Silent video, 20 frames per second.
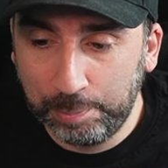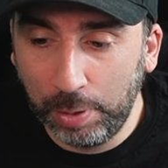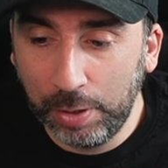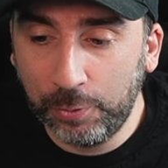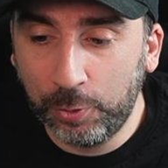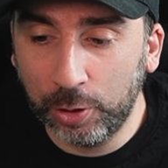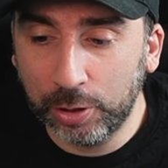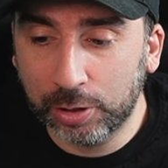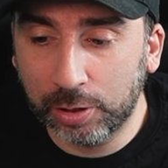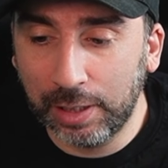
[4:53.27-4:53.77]
poi
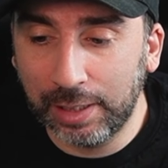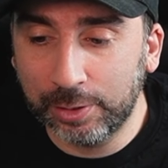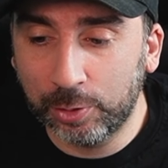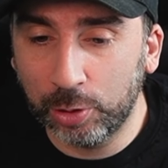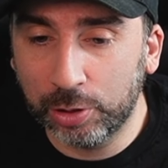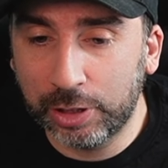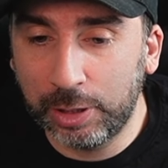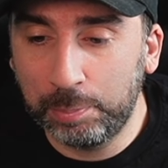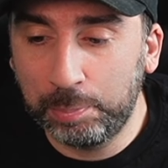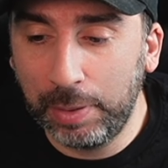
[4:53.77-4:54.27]
forse un altro
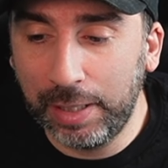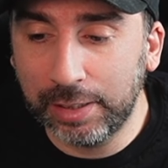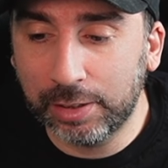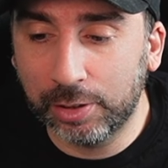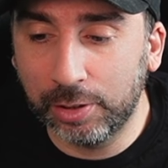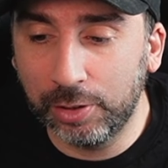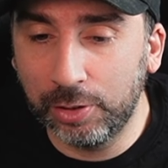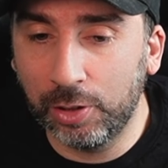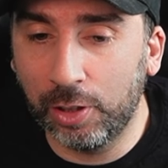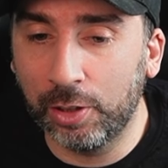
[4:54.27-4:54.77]

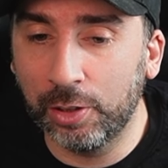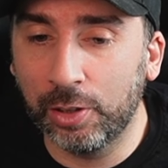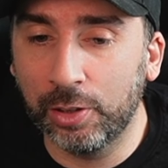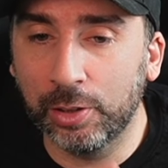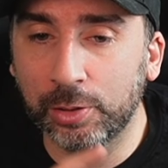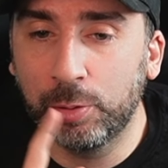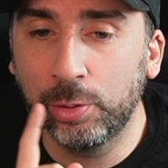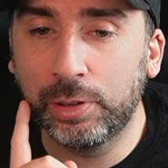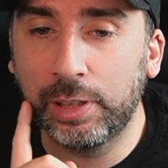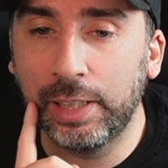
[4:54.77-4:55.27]
schippetto No no
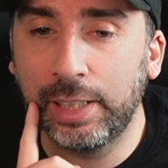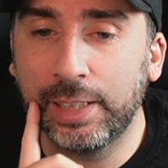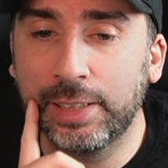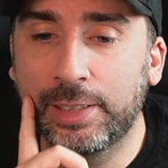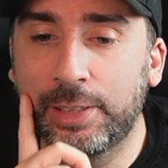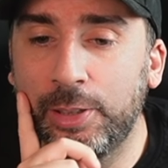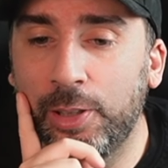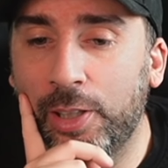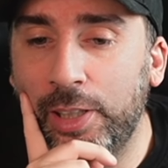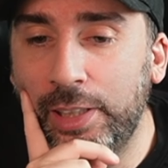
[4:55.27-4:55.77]
no Tutte
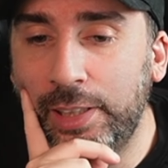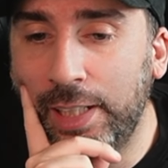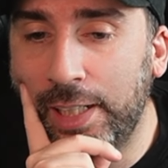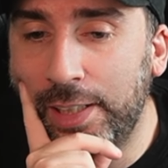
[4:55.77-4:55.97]
reazioni